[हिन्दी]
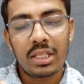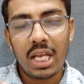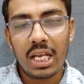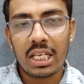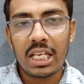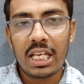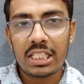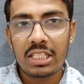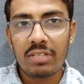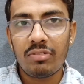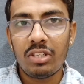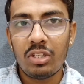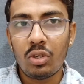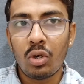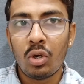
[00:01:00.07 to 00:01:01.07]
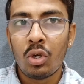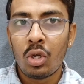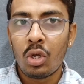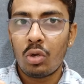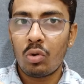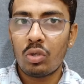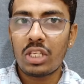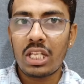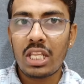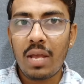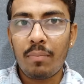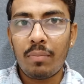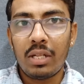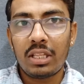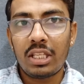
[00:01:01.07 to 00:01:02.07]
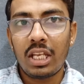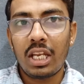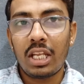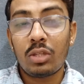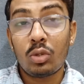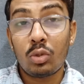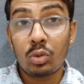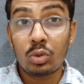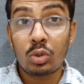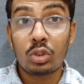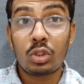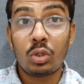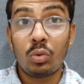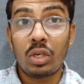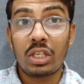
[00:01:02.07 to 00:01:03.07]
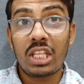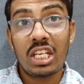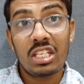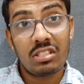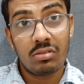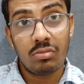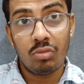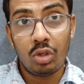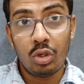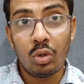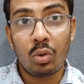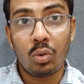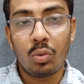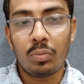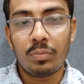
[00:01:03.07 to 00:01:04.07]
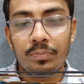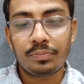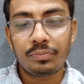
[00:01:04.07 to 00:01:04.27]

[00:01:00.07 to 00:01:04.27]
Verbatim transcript: ताकि ऐसे वीडियो रोजाना मिलते रहे तो दोस्तों शुरू करते हैं इस वीडियो को